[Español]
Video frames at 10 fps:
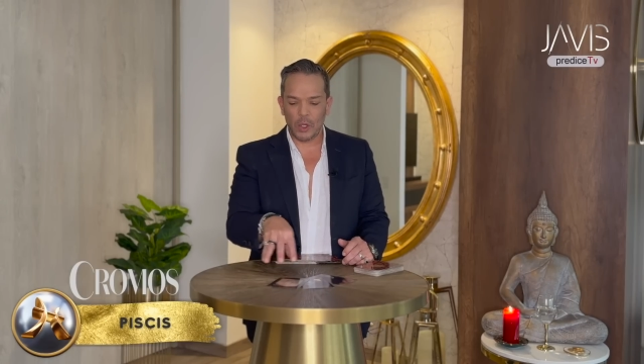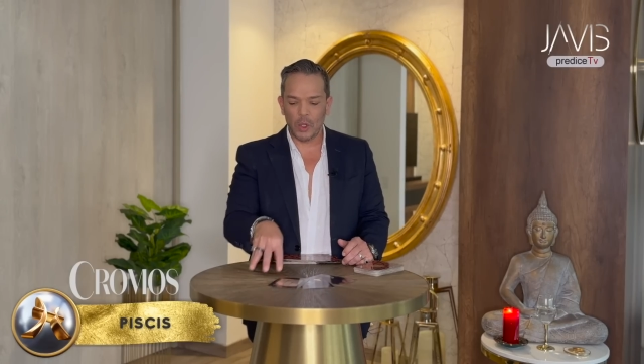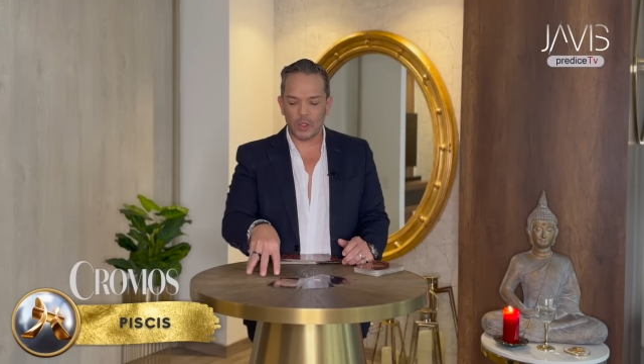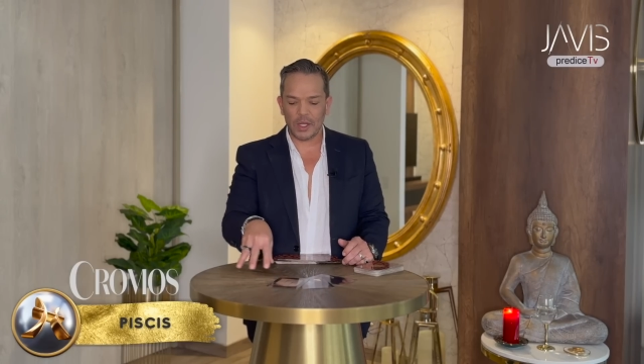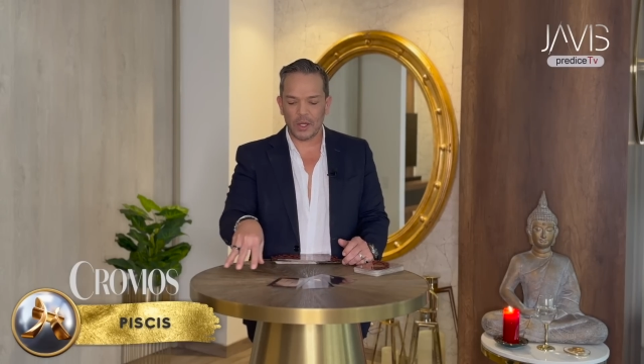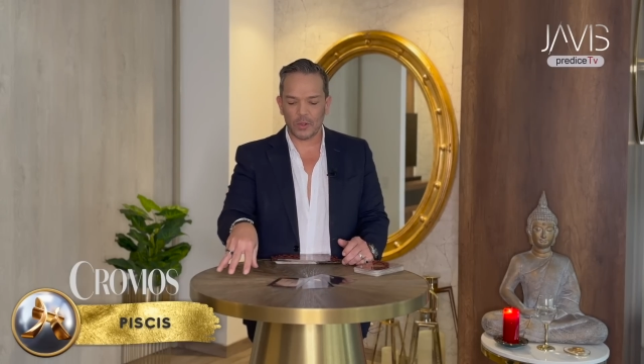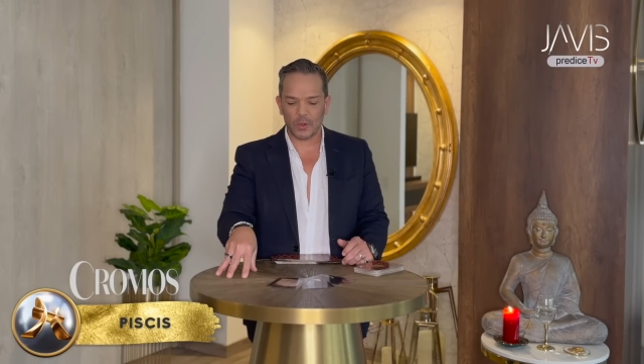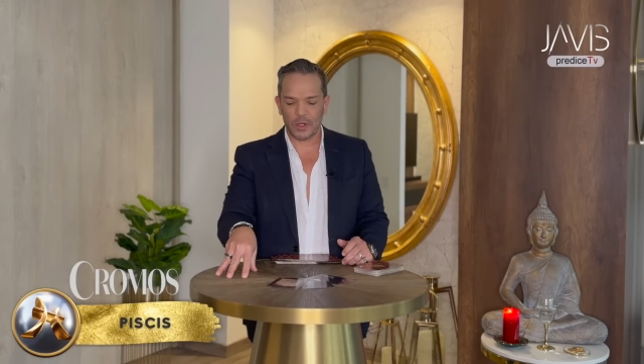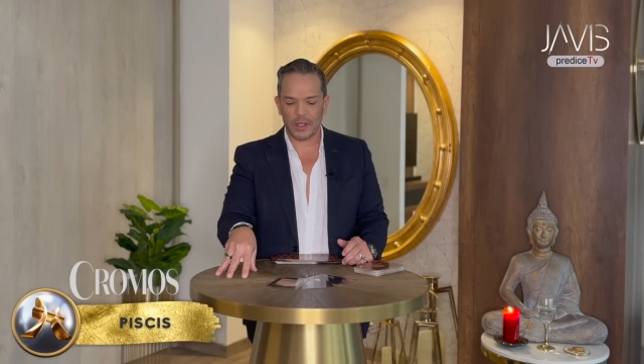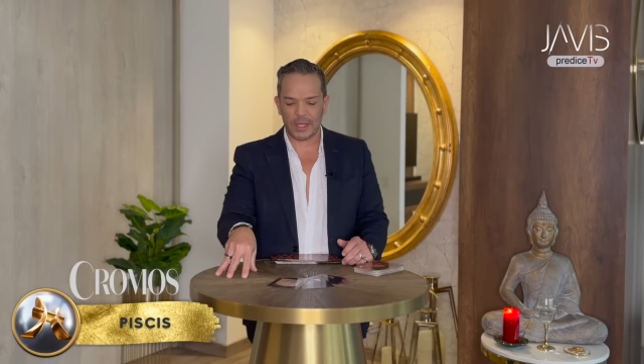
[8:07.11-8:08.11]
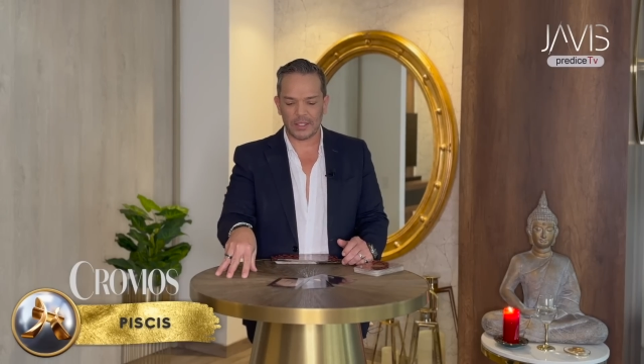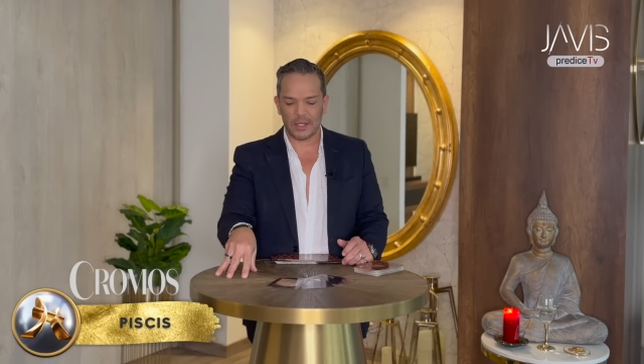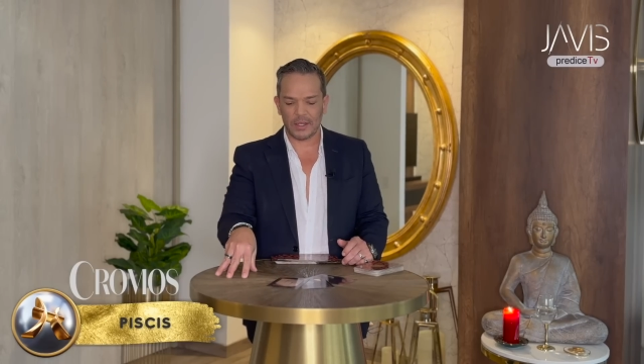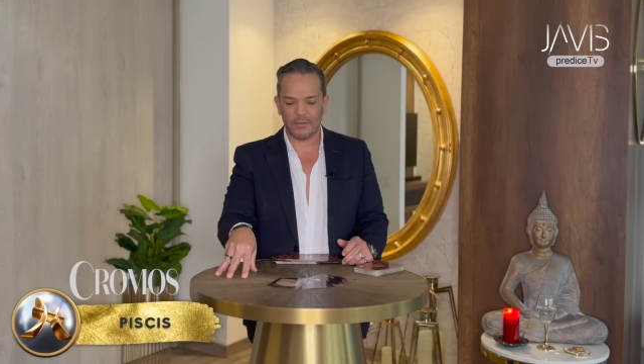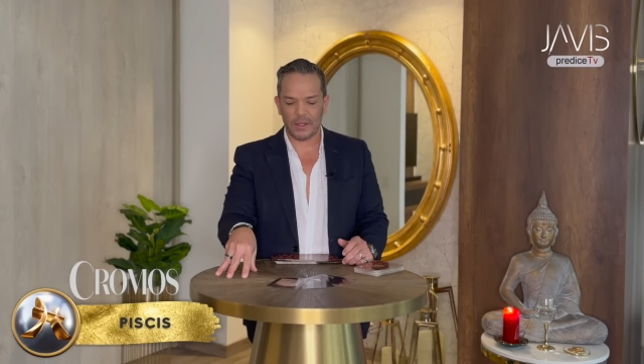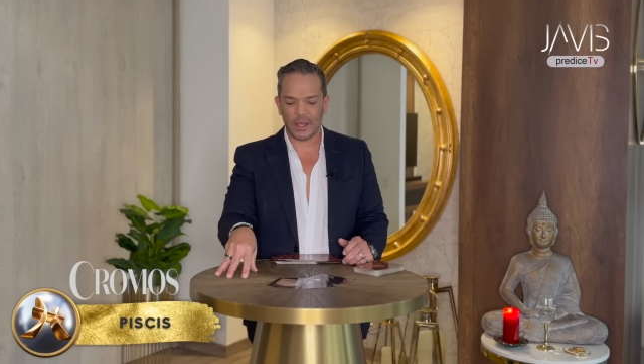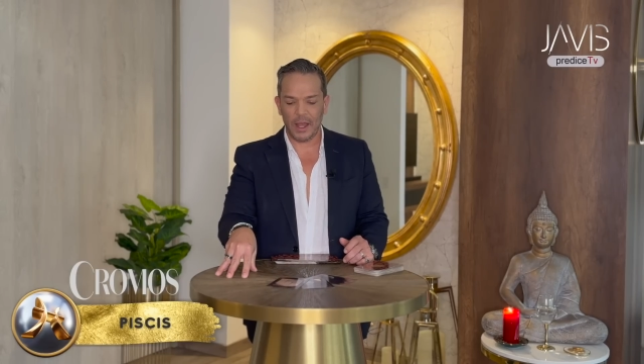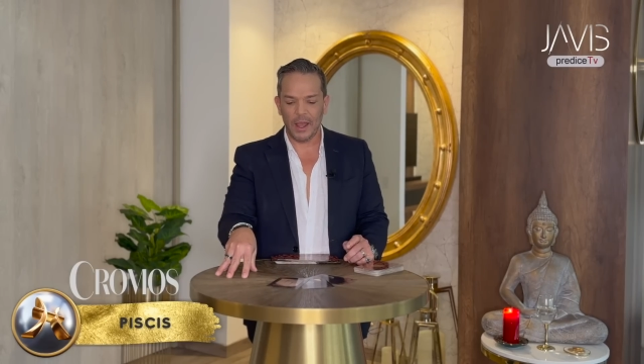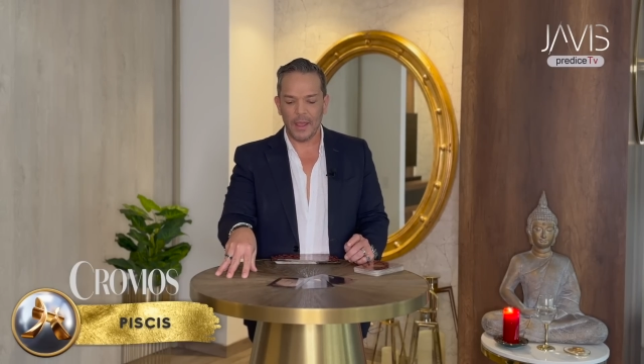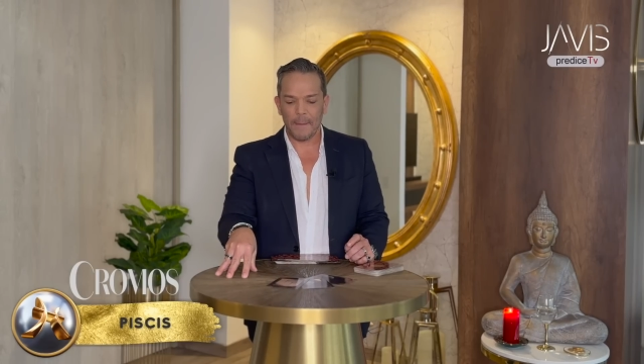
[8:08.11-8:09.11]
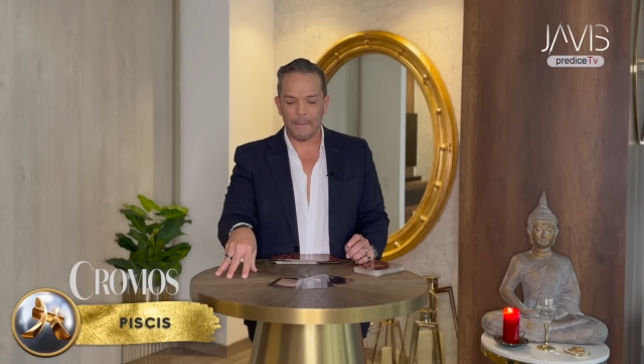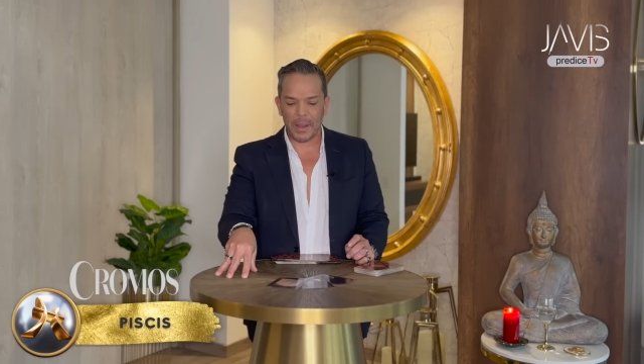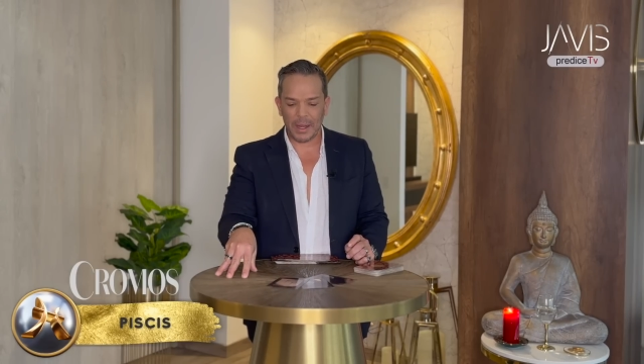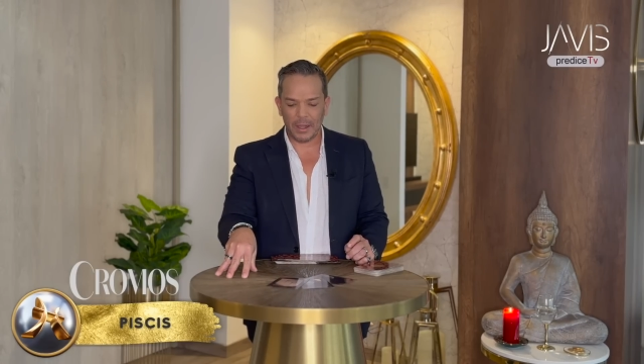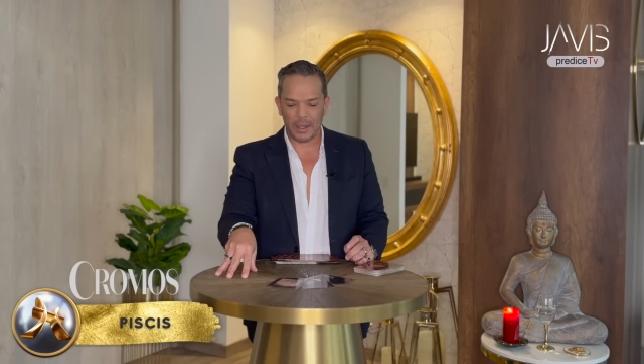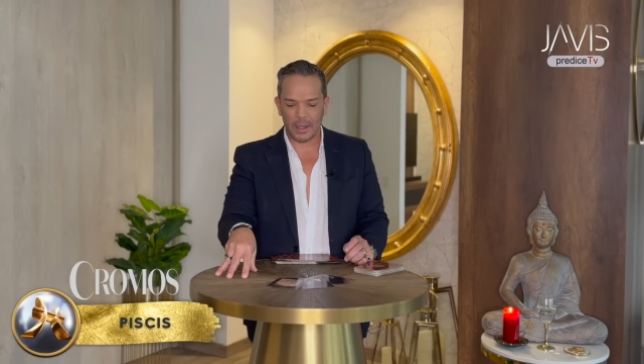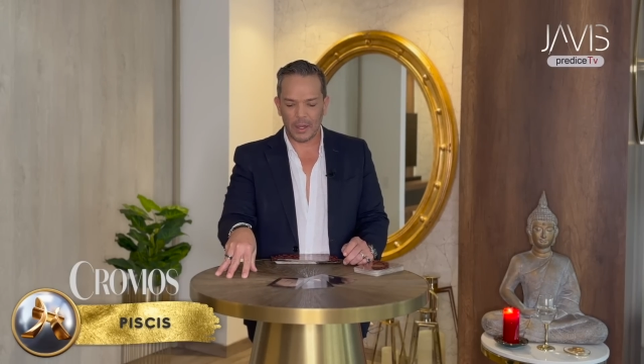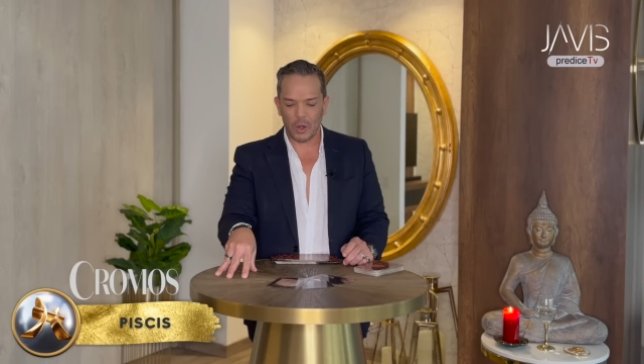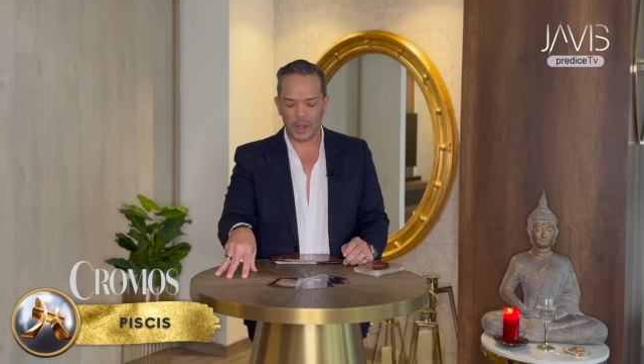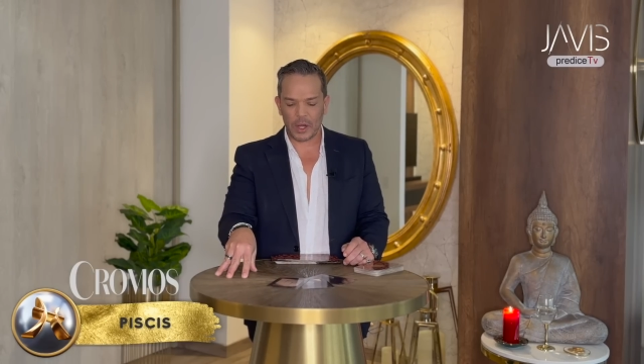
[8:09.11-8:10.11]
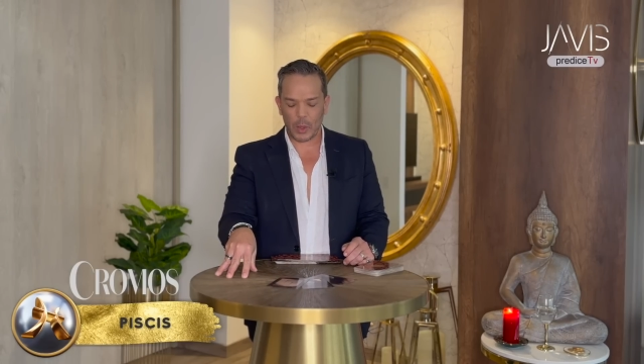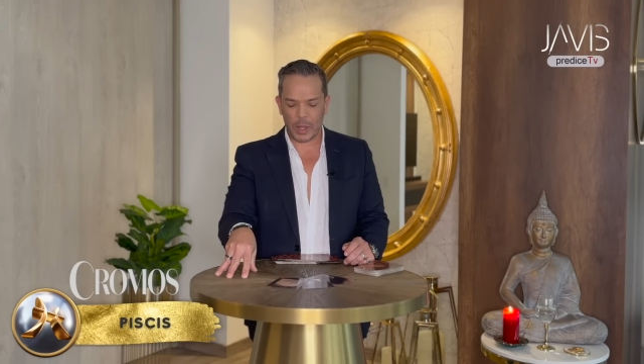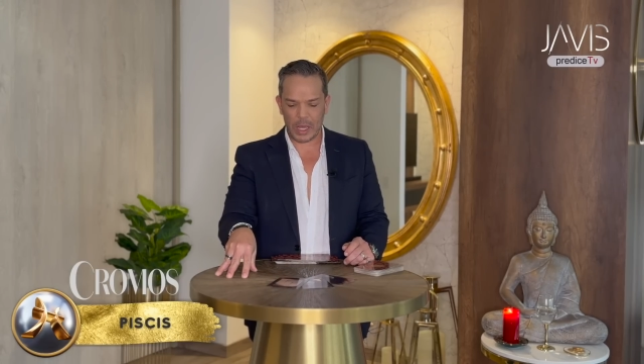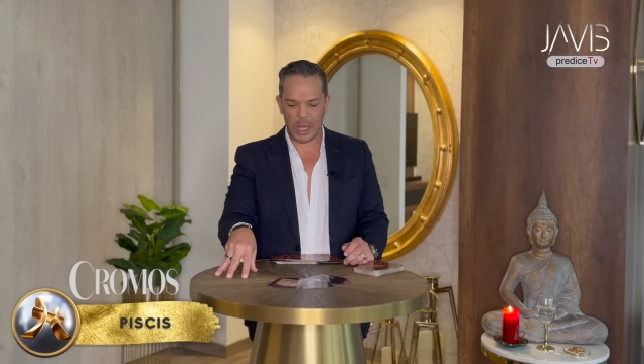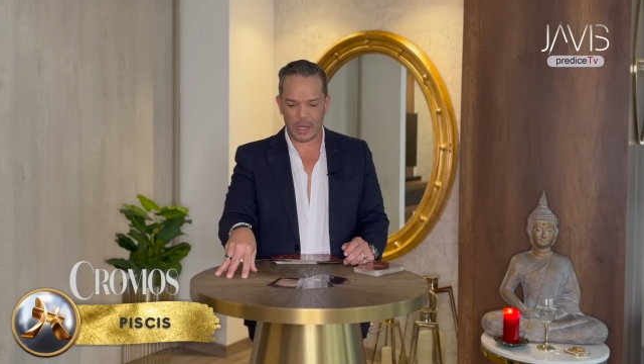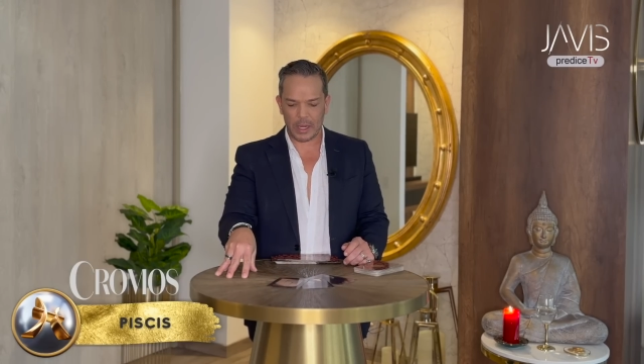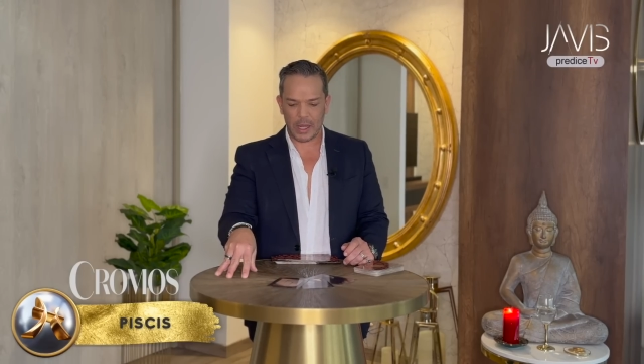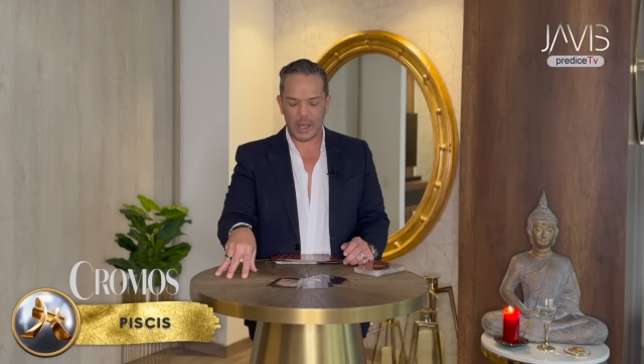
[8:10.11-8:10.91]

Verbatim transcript: Luz en la oscuridad significa ver lo que no veían.